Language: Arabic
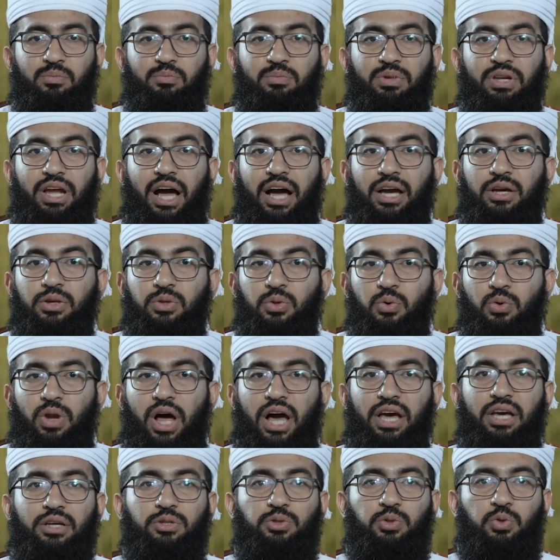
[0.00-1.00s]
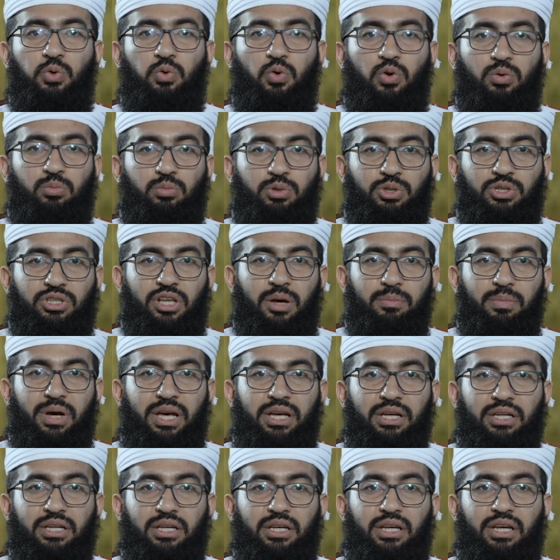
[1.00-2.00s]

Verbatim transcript: من حيث لا يشعر المجتمع